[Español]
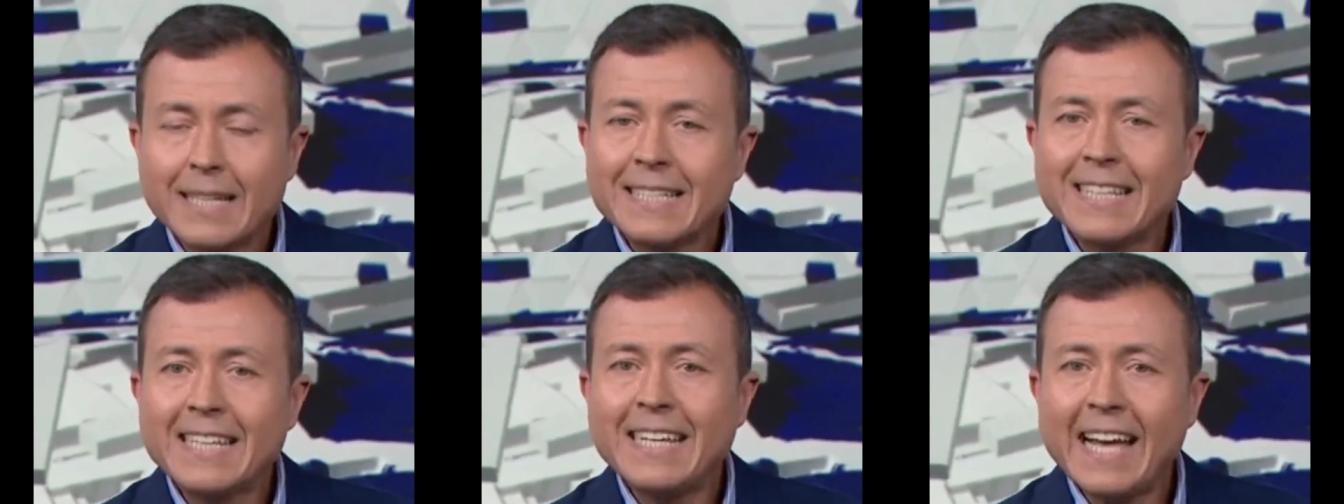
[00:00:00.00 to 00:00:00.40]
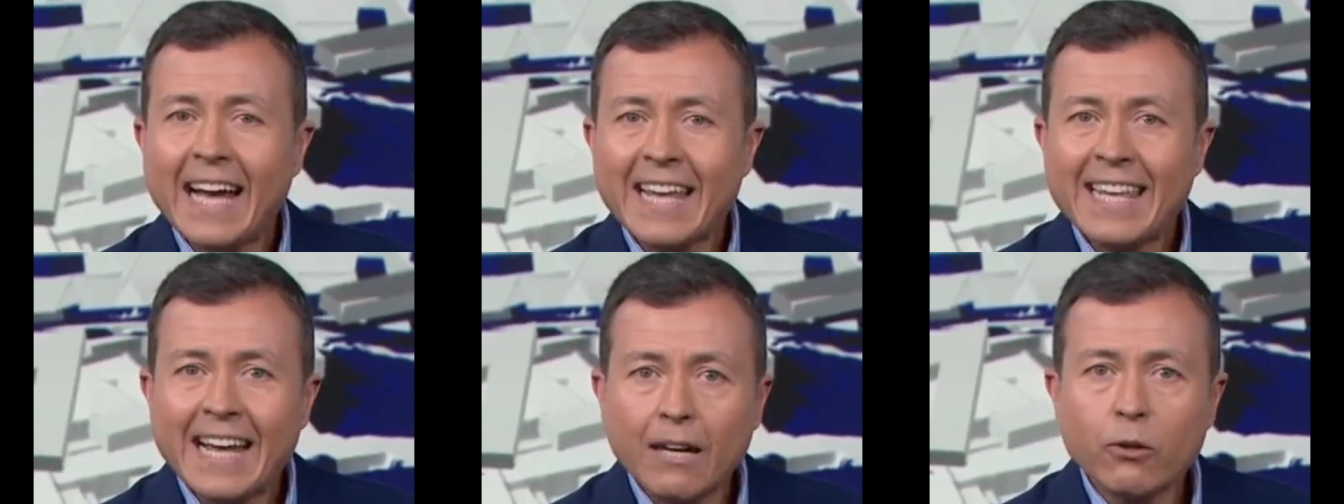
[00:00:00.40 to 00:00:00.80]
Si
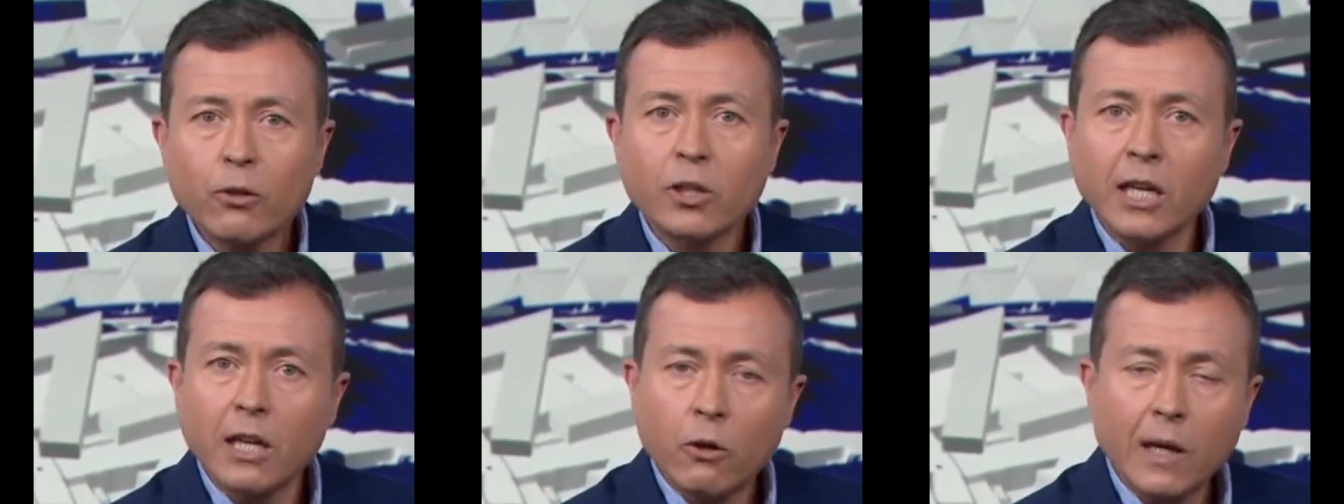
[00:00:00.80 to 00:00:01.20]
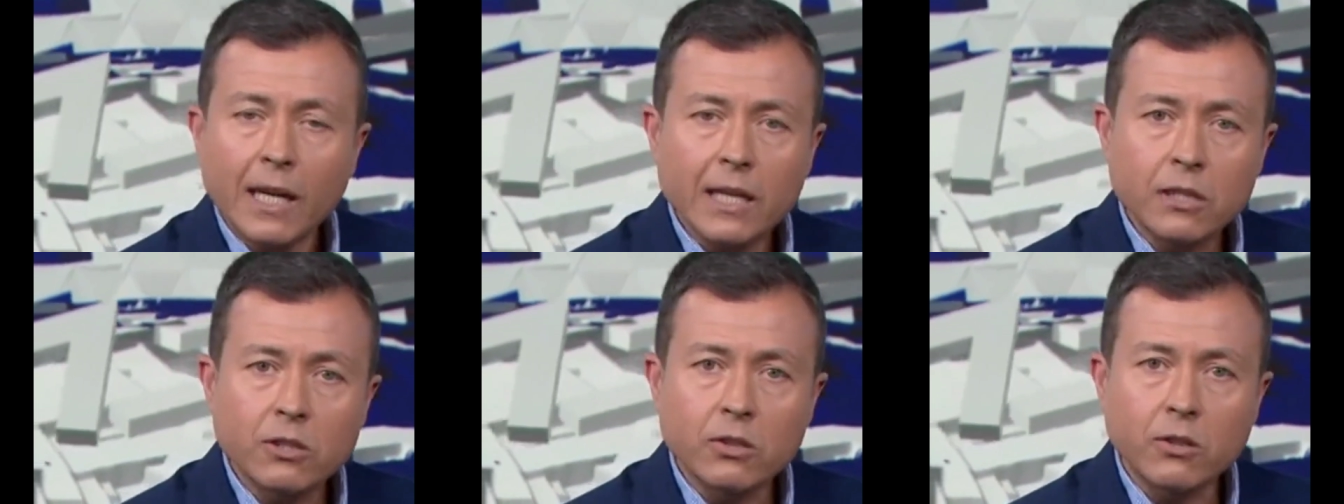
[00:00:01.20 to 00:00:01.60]
hay algo que lo
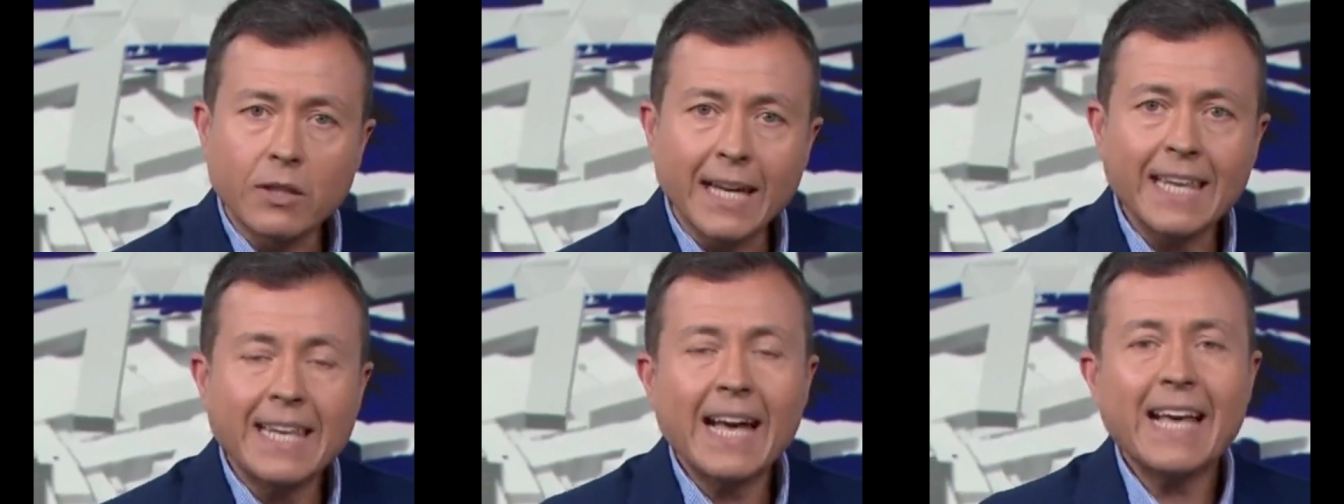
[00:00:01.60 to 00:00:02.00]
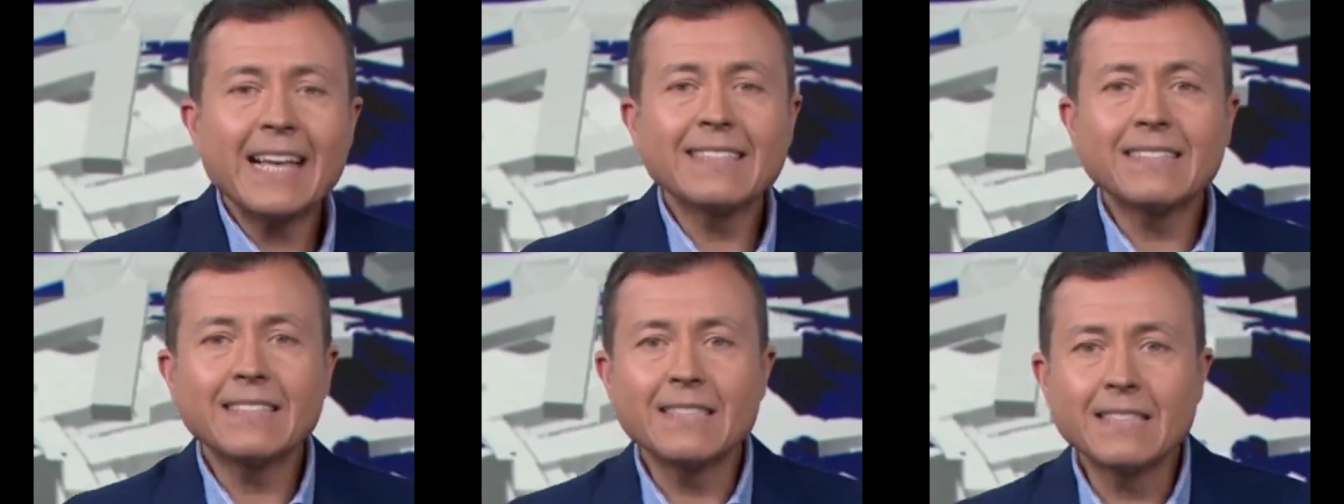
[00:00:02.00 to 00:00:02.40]
ha hecho, que ya
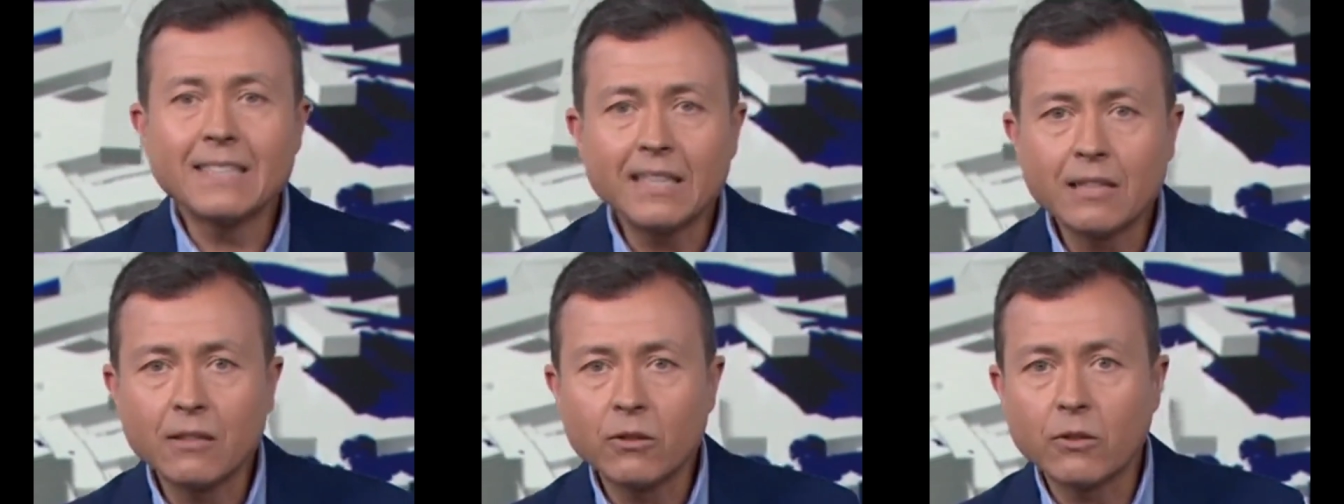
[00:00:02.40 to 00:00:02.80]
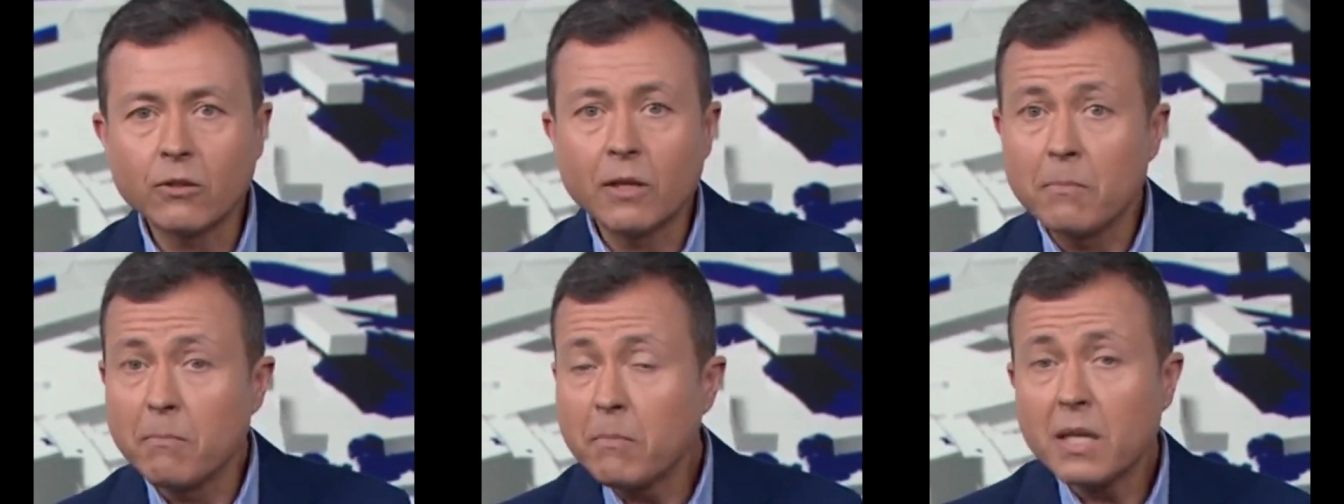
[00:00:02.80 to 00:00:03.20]
es
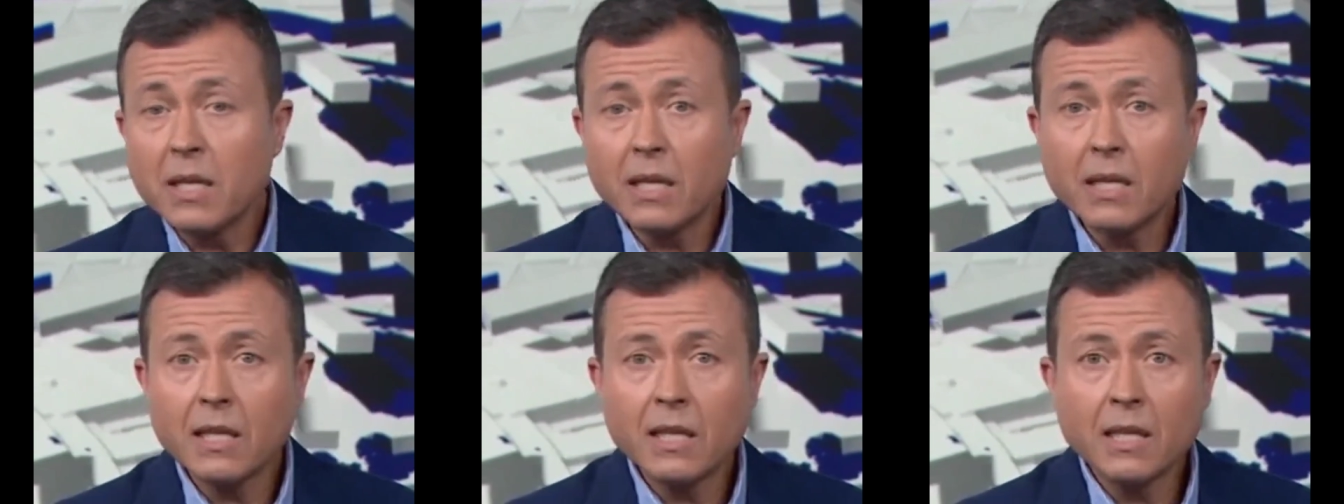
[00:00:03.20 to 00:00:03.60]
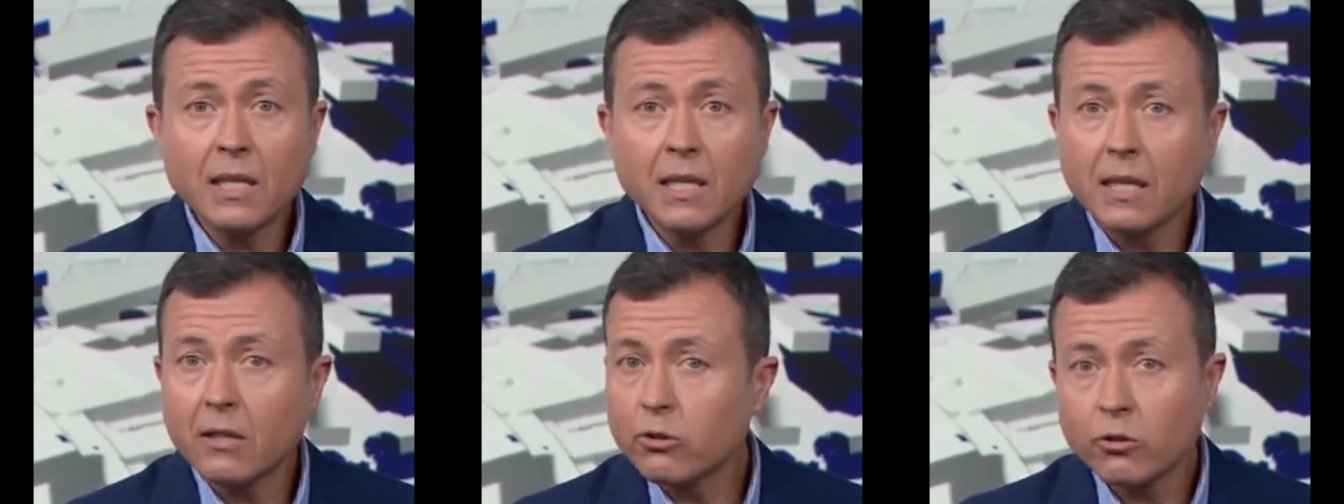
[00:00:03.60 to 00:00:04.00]
distinto en
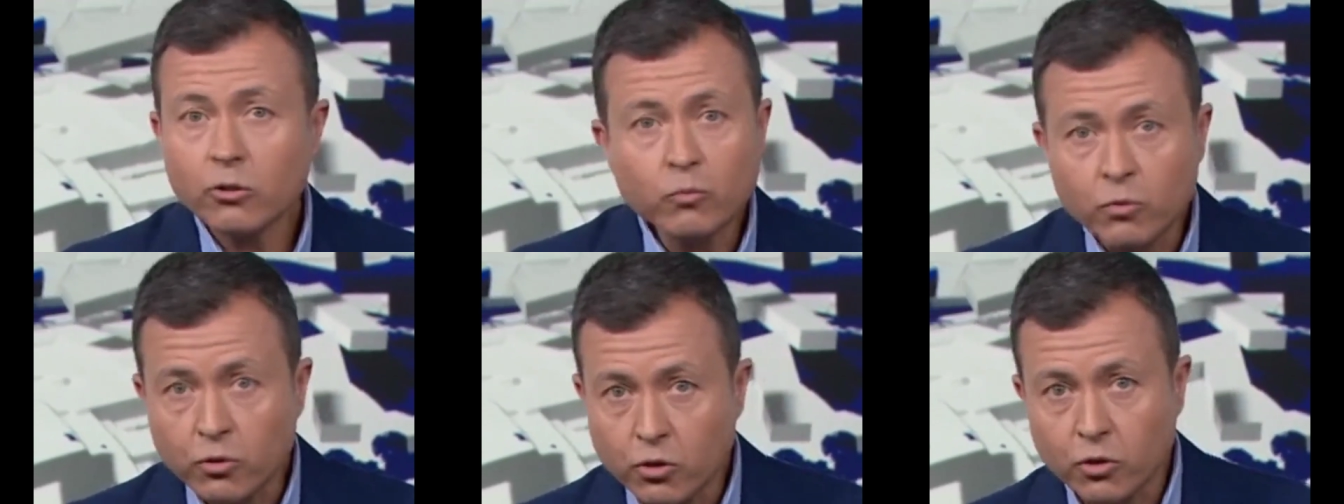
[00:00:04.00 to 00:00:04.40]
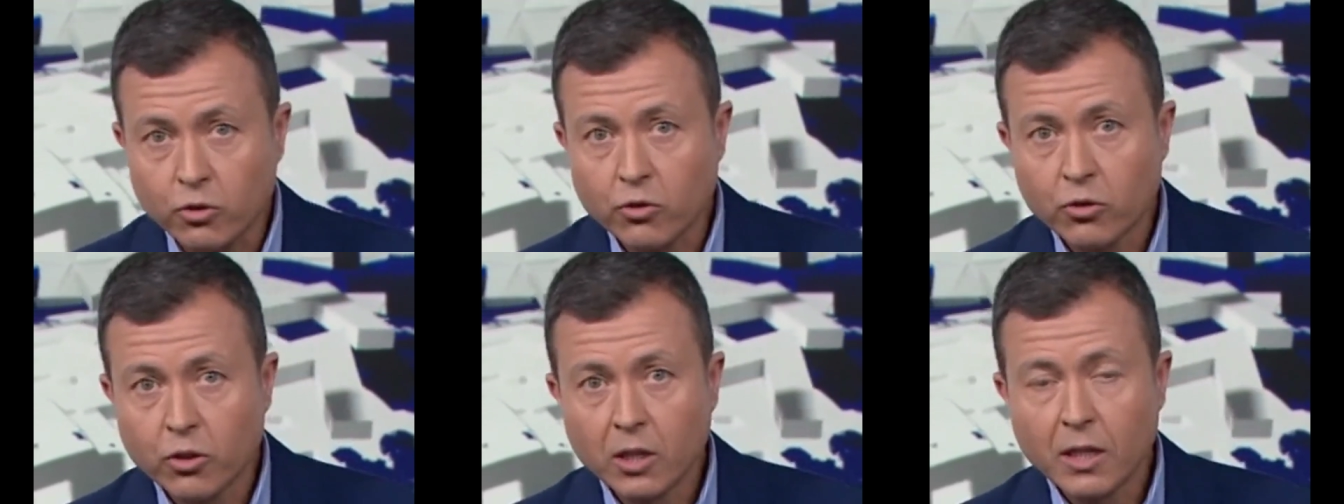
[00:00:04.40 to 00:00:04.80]
mí y en otros
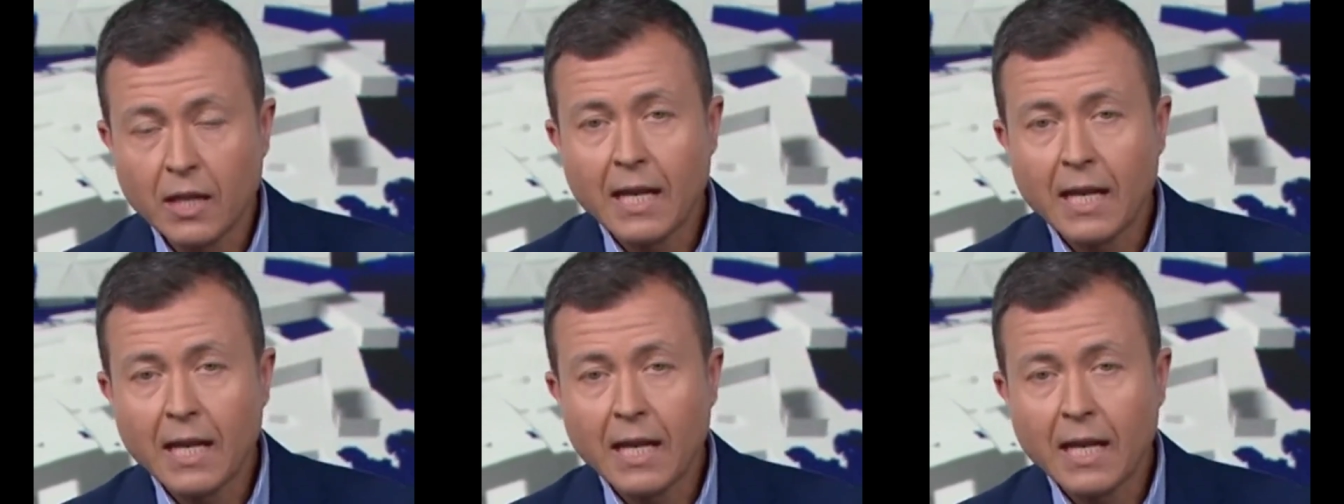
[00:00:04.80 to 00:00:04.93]
muchos.